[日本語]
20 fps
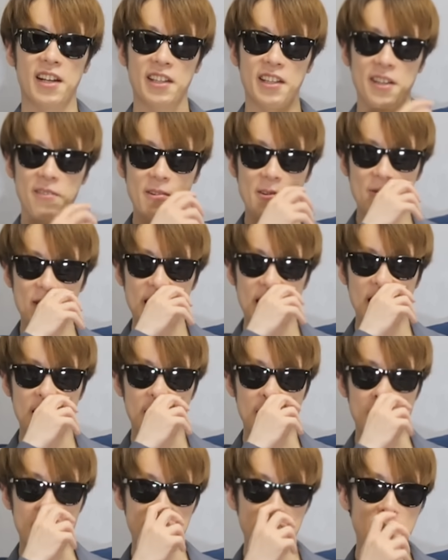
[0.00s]
でも
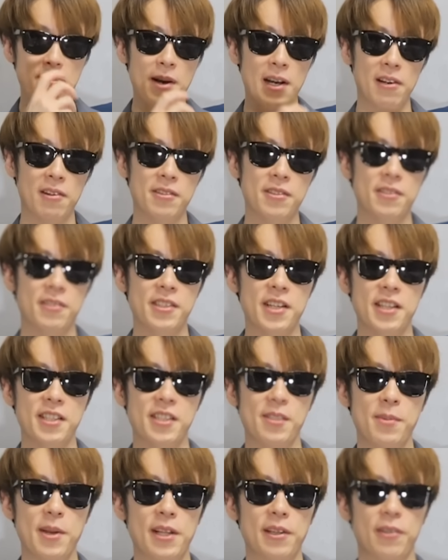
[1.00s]
まあ今
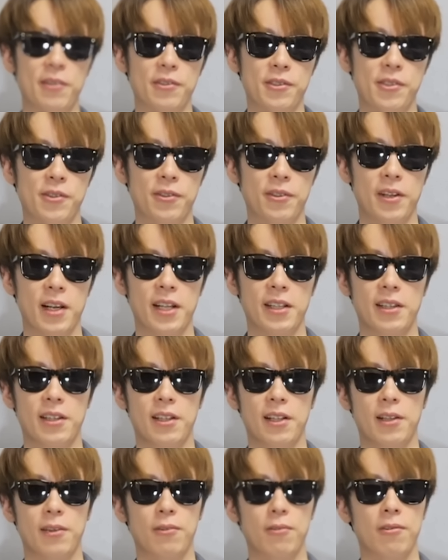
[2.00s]
ロストジャッジメントをちょうどやっ
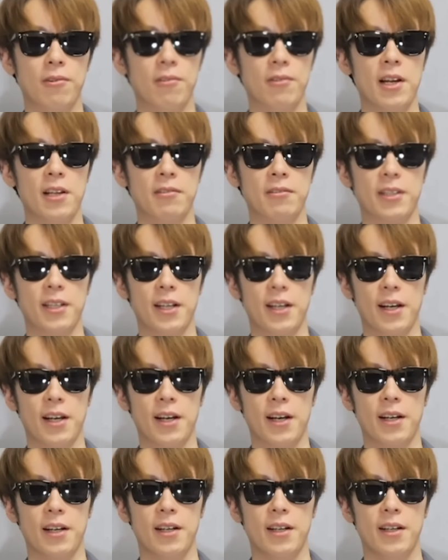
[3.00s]
てるところなの
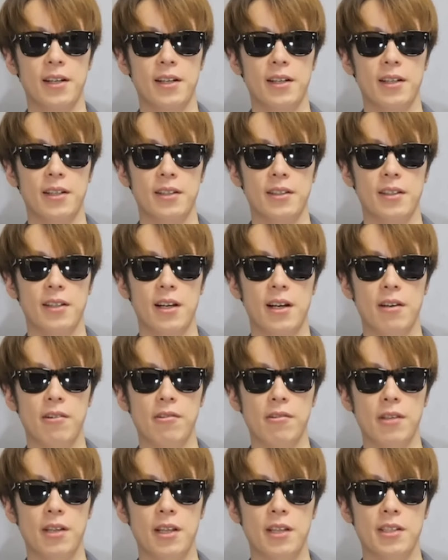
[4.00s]
で、名
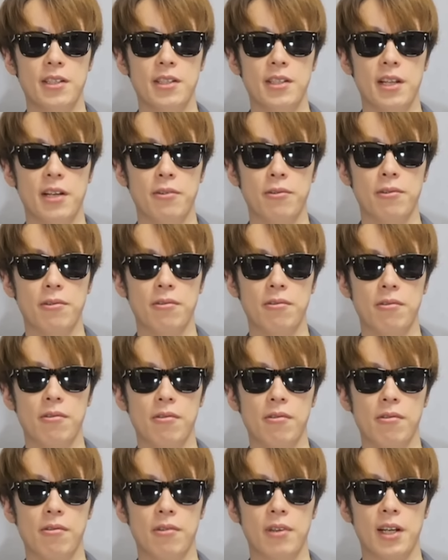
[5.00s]
を消した
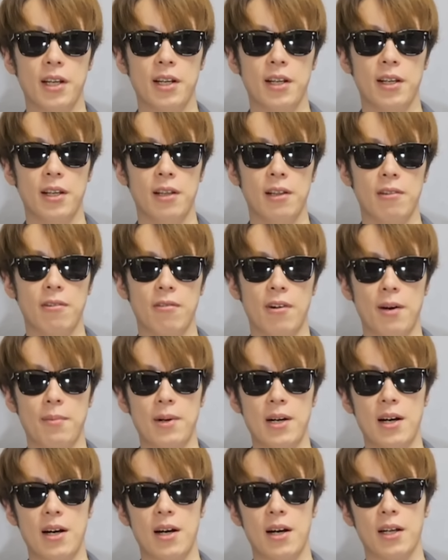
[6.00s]
男を俺がやるのは
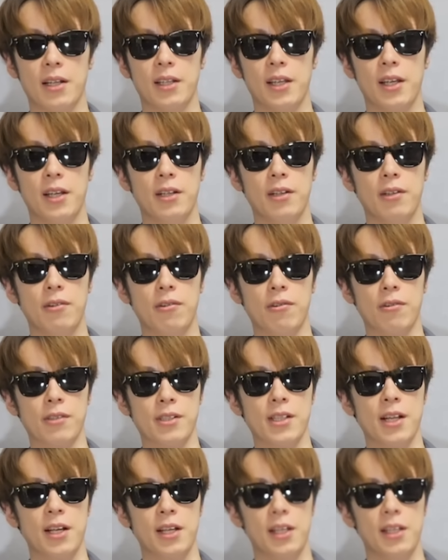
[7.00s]
まあ結構
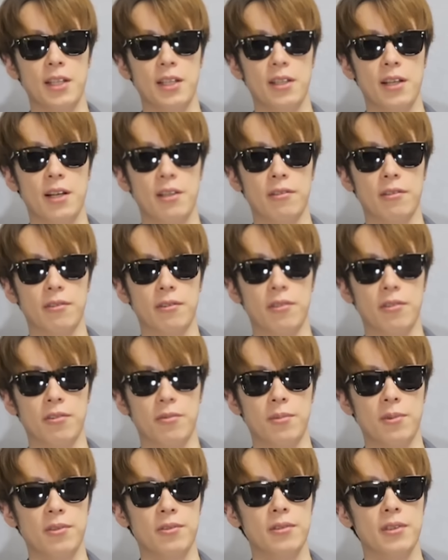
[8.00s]
先になると
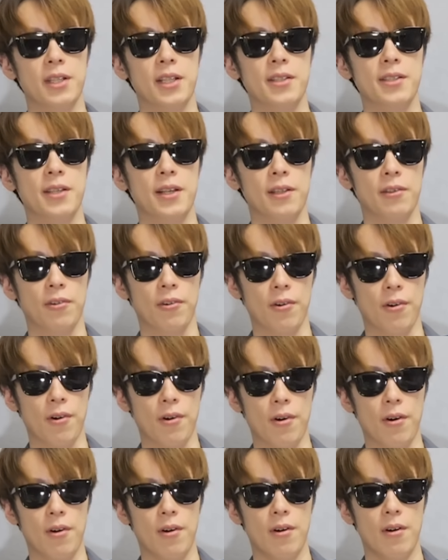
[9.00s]
思うんですけ
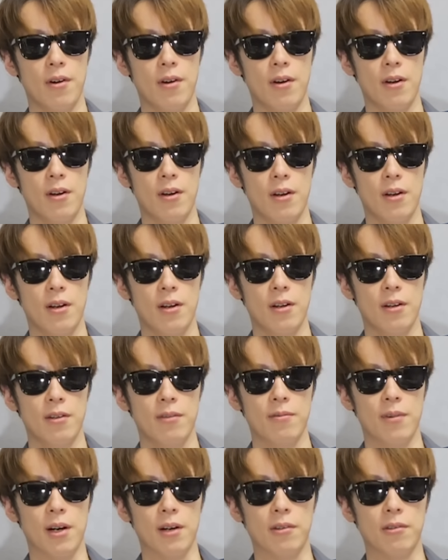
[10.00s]
ど、
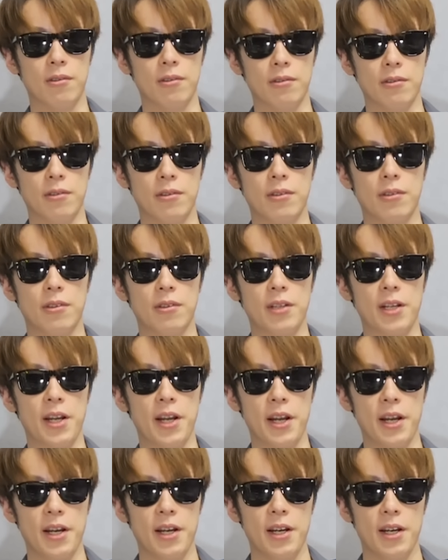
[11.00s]
まあ本当に